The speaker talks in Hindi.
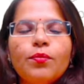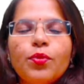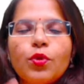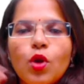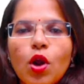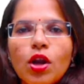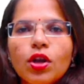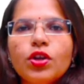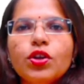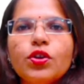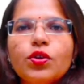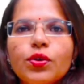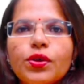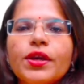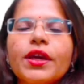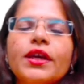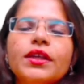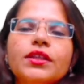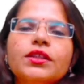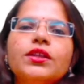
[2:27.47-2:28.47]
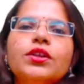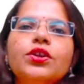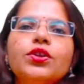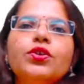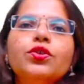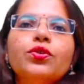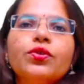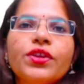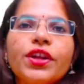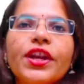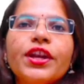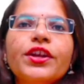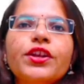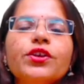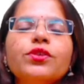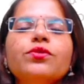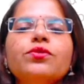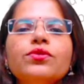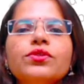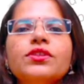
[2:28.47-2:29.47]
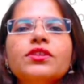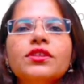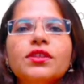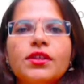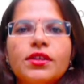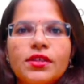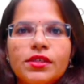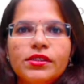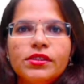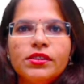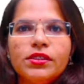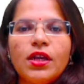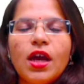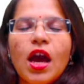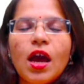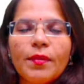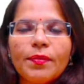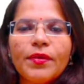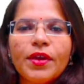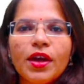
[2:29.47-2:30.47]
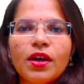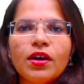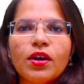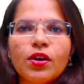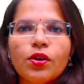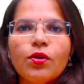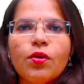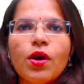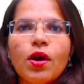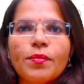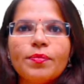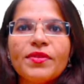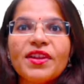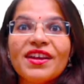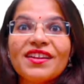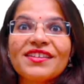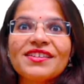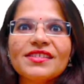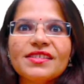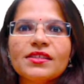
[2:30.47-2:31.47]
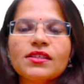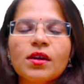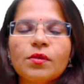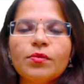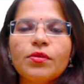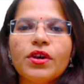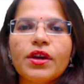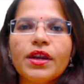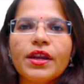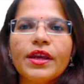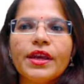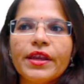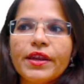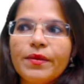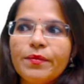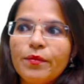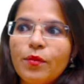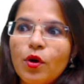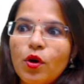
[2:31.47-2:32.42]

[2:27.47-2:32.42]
ब्रॉड टुगेदर टू रिड्यूस द रिस्क आप क्या कर रहे हो अपना रिस्क कम करने के लिए